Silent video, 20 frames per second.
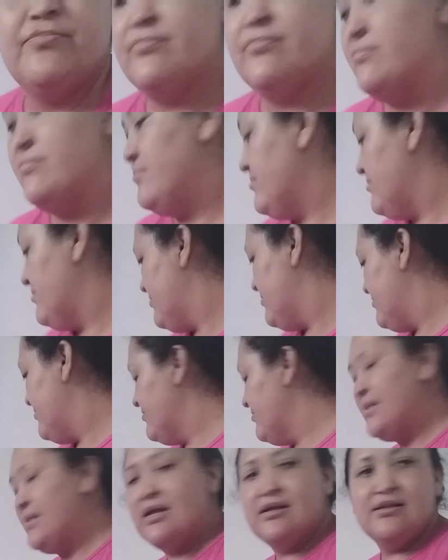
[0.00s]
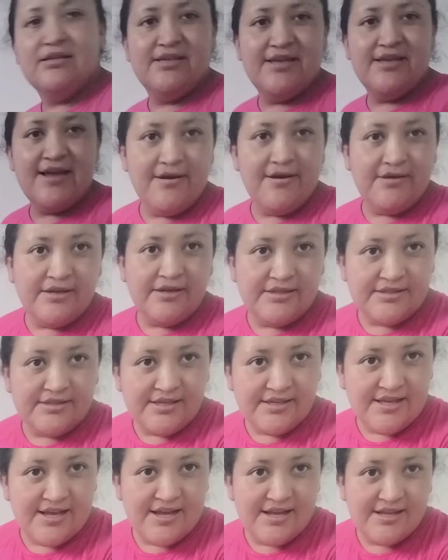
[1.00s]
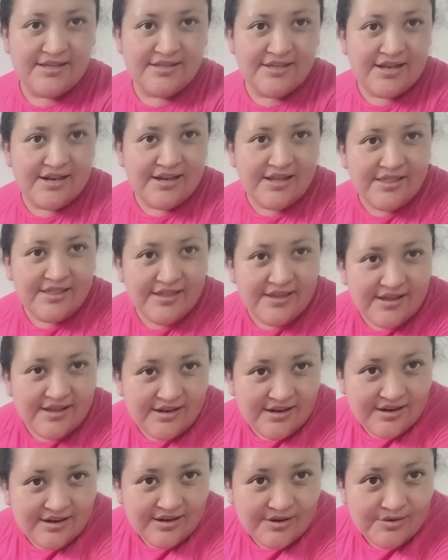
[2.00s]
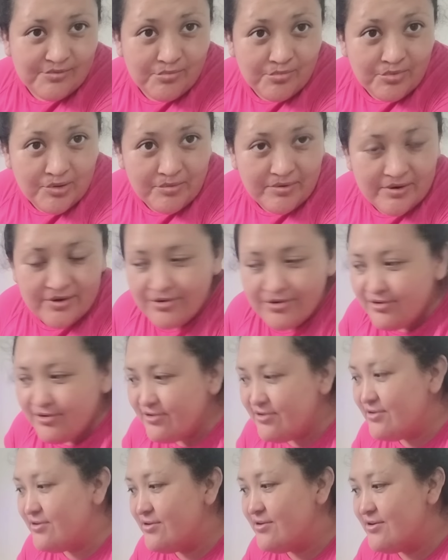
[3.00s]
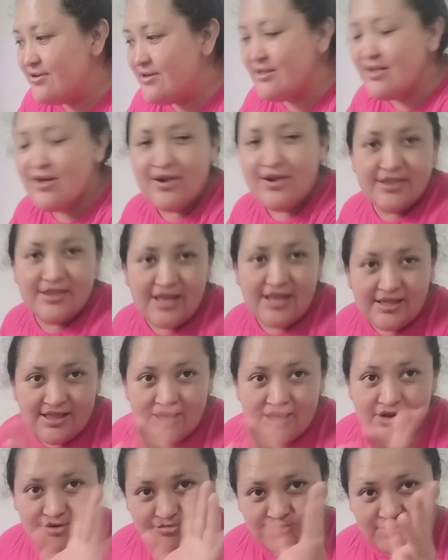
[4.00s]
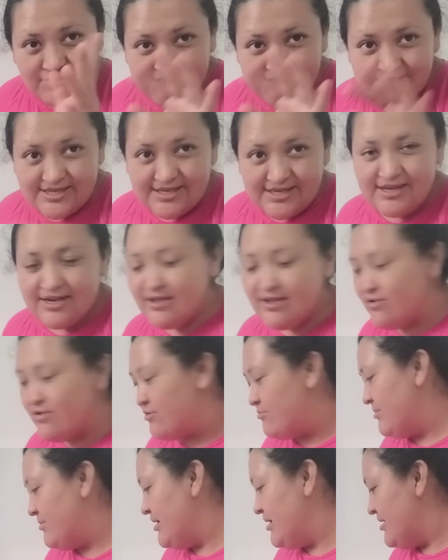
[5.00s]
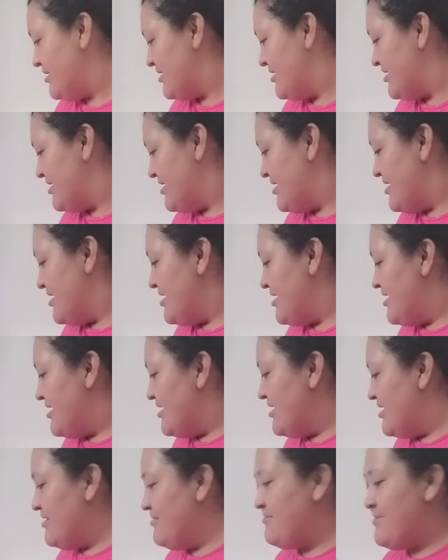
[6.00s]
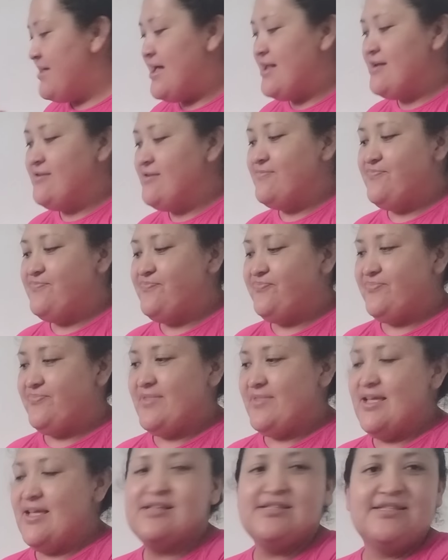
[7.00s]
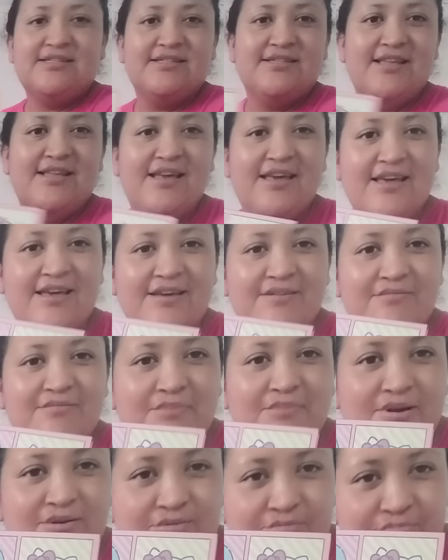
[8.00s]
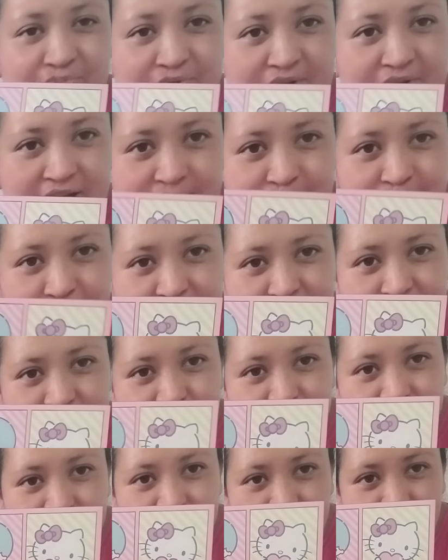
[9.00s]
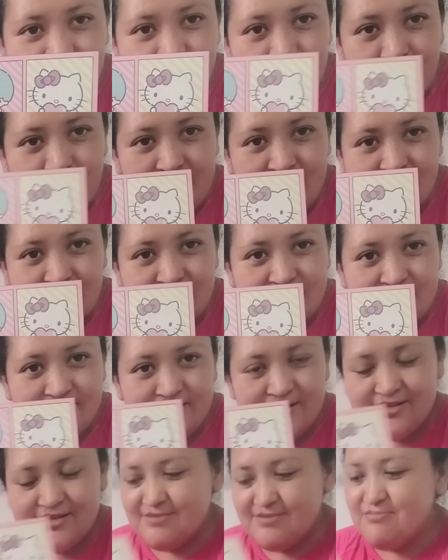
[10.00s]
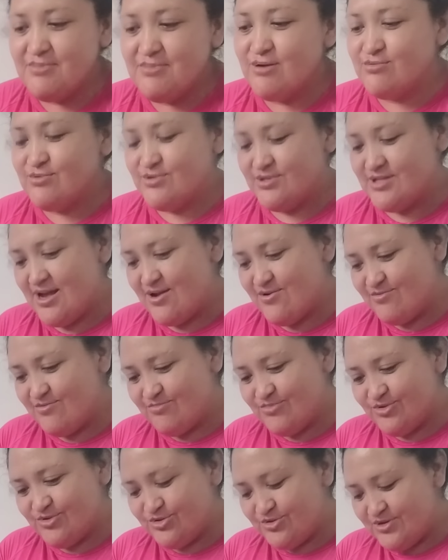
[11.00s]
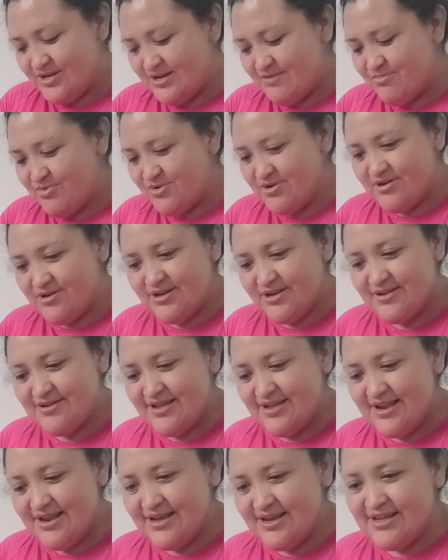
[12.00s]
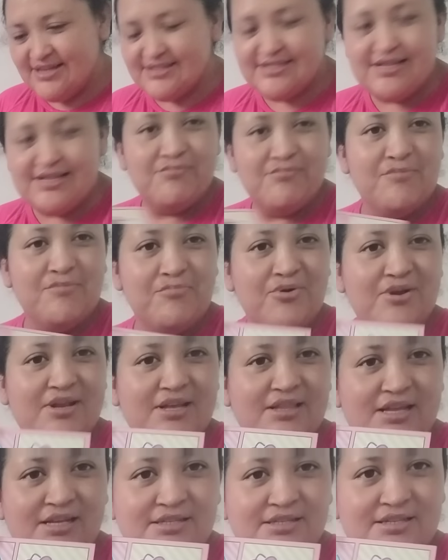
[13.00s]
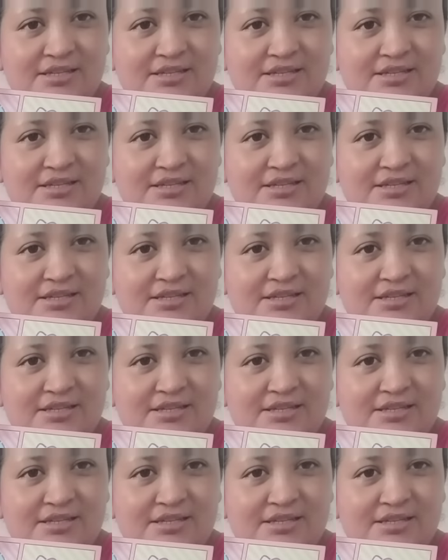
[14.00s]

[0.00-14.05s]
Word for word: Mm, ya, gente, ya, ya le di el biberón. Ya ahorita anda como que se quiere dormir. Y vean, este, me compró el esposito estas sombras. Me gustaron mucho, eh, están bien bonitas.